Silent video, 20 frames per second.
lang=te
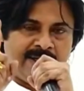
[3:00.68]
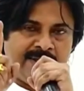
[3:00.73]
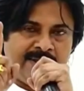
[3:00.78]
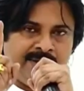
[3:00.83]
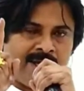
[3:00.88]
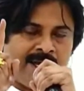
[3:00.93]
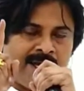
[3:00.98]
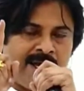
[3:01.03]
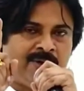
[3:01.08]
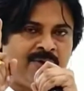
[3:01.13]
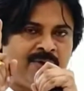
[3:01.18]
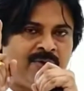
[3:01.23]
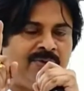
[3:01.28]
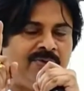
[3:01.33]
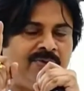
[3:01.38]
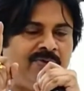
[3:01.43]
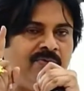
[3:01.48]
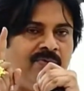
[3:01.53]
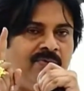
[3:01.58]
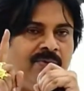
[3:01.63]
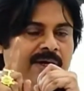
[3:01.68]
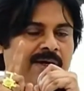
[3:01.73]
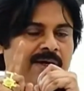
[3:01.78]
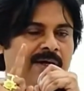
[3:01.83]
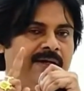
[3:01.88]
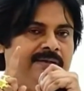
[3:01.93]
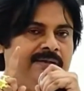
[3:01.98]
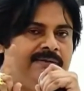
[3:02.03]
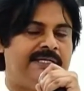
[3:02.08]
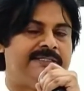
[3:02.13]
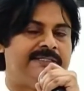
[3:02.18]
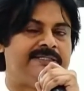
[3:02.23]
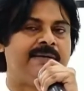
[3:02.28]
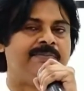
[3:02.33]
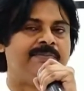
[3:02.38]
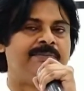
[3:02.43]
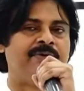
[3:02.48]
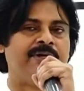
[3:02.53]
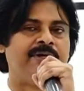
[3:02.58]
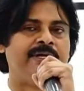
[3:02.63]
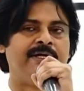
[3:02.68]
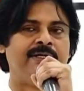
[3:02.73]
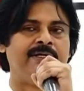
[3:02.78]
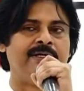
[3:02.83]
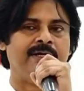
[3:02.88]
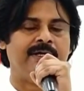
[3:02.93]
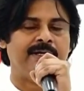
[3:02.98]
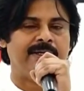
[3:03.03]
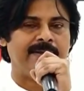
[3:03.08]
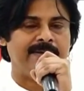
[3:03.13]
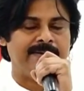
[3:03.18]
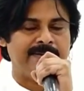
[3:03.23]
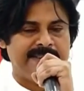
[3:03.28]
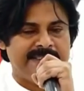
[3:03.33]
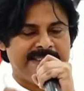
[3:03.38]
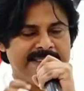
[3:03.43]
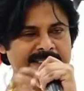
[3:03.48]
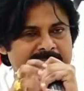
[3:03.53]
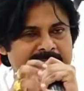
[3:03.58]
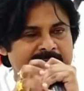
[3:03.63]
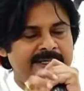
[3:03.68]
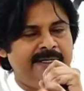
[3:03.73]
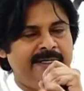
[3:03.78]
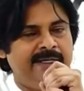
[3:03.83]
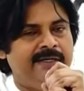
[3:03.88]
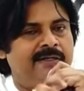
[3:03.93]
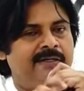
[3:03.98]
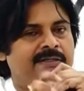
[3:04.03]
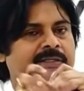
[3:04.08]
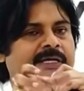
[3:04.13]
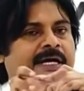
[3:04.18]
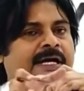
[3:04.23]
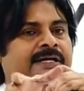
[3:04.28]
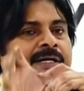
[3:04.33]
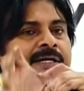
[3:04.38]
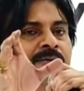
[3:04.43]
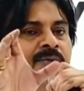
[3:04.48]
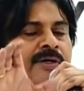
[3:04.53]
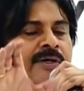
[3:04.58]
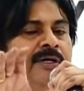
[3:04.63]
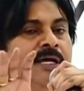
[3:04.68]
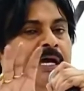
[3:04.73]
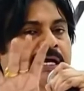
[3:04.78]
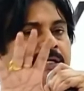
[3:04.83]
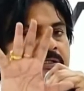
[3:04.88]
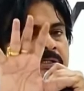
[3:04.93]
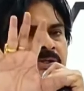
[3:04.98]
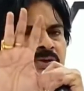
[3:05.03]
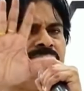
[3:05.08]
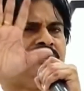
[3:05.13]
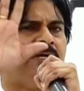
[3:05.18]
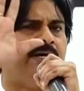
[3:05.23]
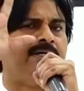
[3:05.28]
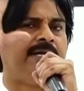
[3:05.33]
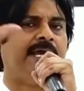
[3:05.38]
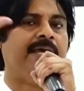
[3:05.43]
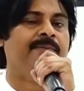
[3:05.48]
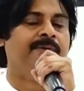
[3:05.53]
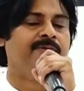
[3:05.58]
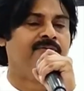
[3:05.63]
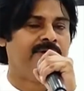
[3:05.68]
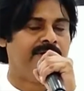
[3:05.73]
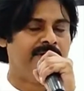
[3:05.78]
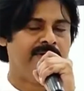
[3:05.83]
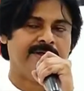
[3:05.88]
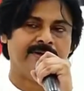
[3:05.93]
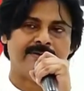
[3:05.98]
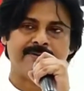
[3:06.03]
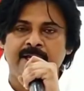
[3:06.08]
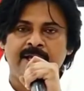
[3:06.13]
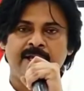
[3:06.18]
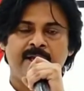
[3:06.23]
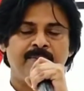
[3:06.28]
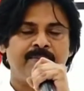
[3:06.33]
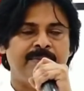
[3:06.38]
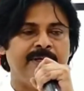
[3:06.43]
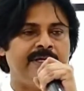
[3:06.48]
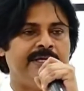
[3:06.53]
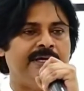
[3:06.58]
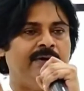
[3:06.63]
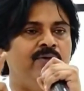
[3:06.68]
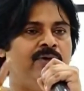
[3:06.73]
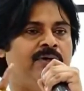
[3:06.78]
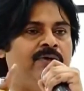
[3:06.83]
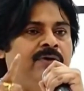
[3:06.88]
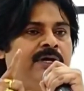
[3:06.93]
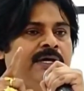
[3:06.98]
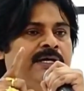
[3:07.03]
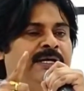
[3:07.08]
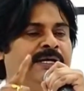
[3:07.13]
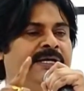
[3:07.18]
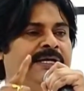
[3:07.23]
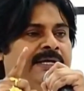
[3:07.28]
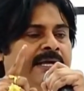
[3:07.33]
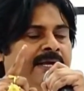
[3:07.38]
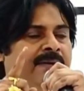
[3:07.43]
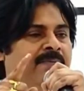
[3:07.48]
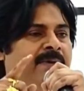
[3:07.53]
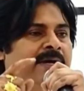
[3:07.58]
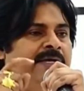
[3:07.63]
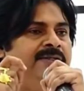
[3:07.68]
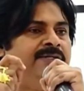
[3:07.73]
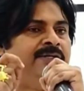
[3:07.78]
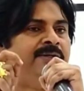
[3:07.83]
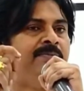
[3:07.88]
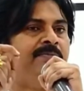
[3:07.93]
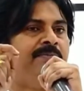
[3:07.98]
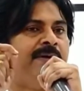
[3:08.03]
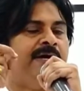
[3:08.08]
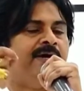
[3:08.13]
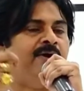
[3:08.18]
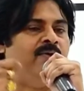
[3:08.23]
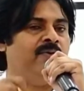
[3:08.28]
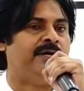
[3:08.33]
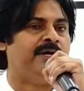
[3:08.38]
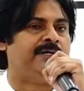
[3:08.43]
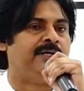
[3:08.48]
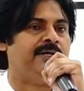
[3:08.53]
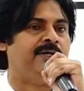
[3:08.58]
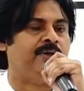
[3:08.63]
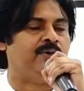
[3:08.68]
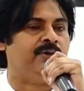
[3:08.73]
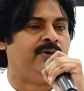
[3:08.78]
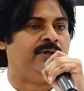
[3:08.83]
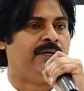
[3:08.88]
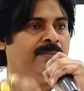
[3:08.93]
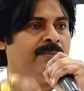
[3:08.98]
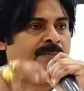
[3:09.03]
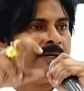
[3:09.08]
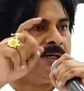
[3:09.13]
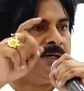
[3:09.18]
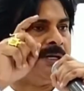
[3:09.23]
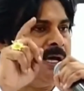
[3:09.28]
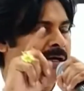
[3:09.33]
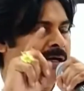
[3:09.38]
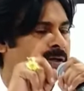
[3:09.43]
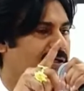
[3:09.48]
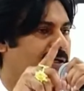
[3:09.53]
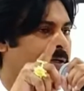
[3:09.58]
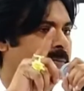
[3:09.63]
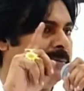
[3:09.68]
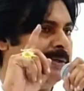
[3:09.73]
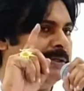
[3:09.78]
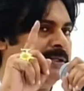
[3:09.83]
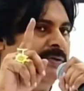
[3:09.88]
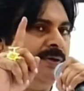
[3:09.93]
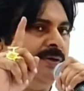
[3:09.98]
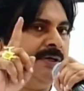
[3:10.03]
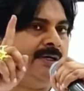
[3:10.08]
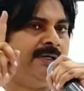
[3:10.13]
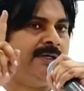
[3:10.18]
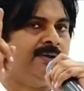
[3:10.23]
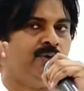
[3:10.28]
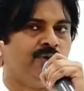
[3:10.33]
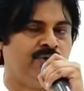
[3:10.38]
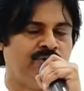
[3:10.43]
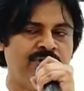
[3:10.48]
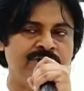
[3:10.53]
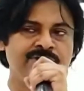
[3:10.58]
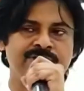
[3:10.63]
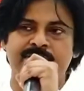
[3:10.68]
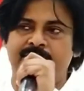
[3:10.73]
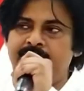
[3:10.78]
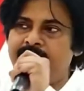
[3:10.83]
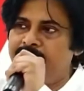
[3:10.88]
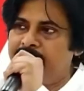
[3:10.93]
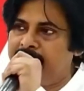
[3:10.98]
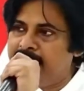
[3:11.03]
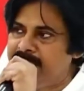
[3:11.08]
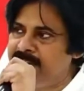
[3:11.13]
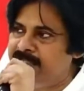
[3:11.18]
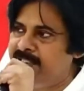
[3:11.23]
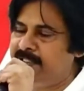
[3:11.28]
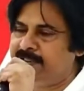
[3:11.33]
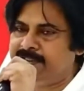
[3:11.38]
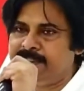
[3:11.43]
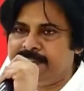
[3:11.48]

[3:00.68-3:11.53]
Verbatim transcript: నాకు దశాబ్దం అడగట్ల ఈ ఎన్నికలు దాటనివ్వండి ఐదు సంవత్సరాలు టైం ఇవ్వండి నాకు మీ గౌరవానికి ఏ మాత్రం భంగం వాటిల్లకుండా మన నాయకులకి ప్రతి ఒక్కరికి గుర్తించే బాధ్యత